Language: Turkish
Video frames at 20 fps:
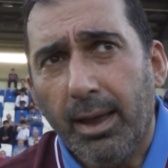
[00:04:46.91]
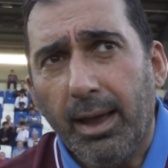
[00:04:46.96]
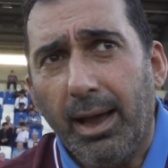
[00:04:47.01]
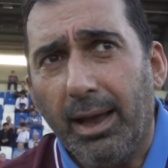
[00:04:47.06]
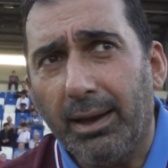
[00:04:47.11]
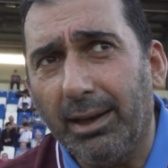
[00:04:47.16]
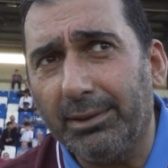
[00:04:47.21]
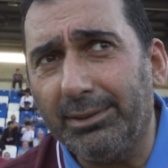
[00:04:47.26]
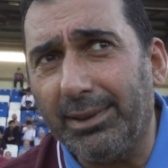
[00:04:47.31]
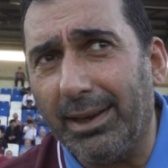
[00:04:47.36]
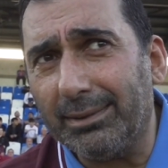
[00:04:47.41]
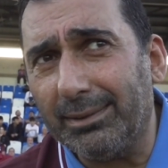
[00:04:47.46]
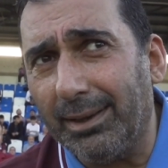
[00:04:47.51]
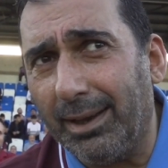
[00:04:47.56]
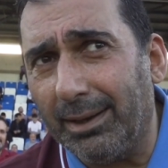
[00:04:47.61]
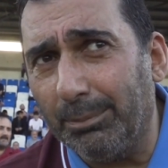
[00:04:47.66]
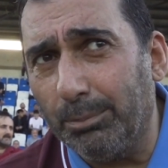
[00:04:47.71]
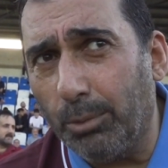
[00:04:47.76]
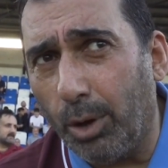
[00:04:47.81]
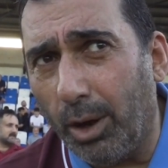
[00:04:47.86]

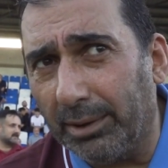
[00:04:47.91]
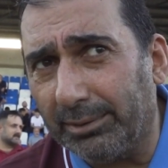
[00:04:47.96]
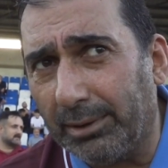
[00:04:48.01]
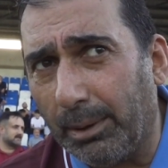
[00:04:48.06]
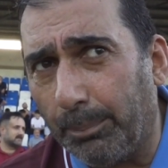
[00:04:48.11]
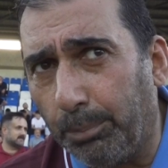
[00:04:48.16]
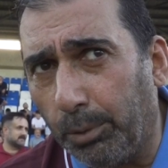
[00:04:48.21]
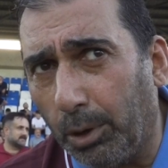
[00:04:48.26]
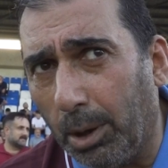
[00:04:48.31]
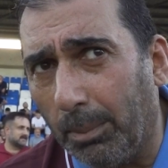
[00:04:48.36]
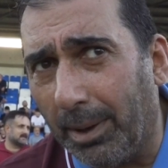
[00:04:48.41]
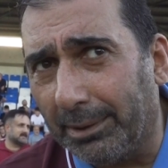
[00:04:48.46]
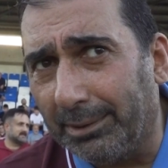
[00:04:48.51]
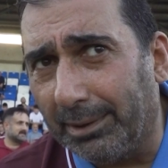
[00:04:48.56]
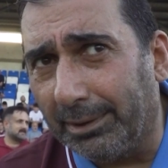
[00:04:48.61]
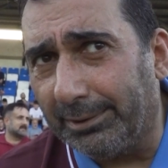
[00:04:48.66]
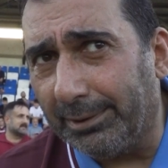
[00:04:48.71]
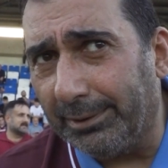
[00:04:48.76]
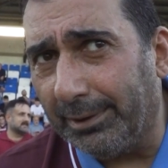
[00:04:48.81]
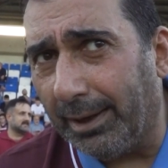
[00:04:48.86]
Alacaklar muhatap bulamadığı
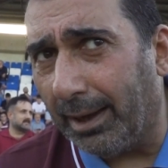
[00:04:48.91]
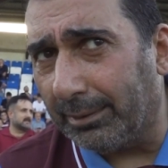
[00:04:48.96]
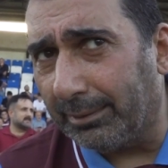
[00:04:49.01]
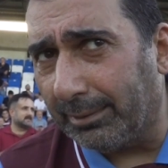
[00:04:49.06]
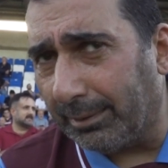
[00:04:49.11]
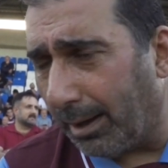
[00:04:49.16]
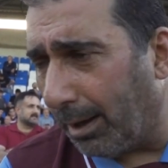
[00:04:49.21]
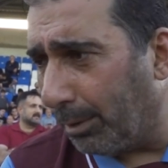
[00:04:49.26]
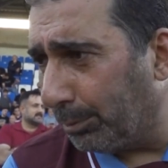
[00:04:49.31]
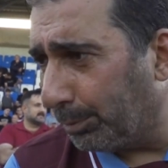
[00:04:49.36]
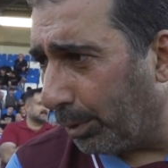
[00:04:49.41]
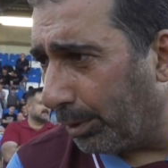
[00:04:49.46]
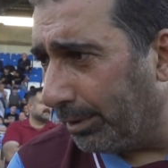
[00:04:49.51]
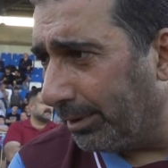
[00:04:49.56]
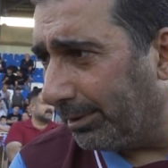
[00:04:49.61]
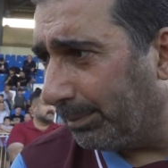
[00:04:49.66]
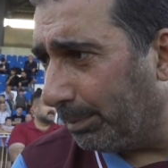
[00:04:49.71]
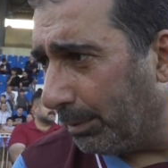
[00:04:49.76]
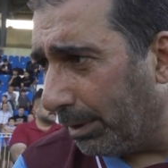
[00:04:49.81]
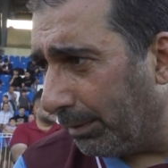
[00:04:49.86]
için ya Trabzon
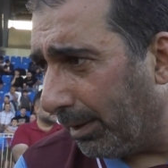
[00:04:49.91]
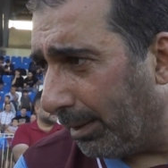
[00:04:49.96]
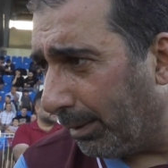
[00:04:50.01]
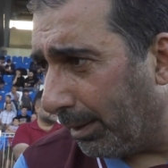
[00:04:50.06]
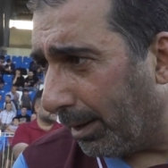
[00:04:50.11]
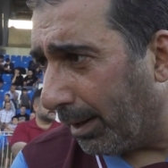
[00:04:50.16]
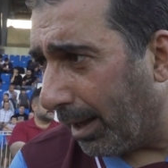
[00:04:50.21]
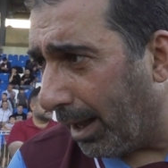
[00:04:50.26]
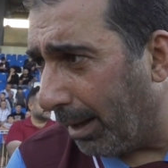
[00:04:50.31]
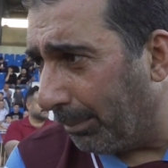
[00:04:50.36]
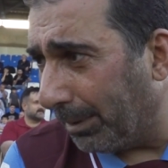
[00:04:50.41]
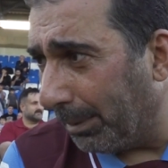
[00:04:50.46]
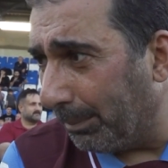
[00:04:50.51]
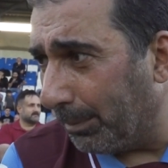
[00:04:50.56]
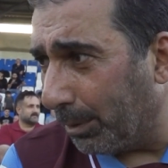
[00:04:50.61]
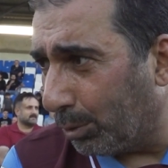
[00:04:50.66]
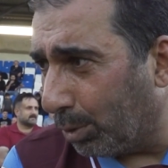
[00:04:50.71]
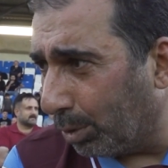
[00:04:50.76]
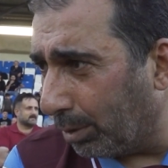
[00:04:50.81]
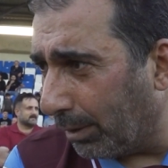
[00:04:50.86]
ismini ve
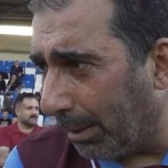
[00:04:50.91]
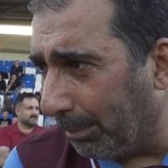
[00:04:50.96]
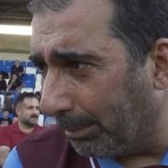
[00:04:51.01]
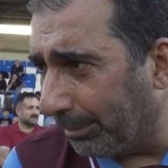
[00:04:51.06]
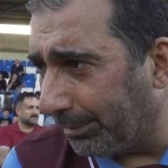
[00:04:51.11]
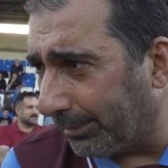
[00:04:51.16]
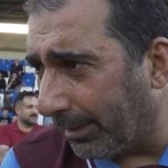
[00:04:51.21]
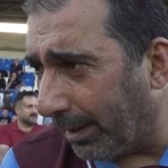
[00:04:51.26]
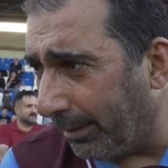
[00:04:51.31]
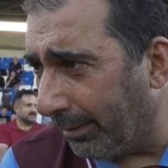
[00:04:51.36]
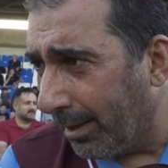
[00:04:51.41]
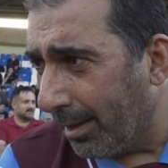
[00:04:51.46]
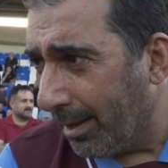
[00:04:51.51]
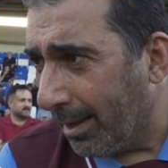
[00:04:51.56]
amblemini kullanmışlar.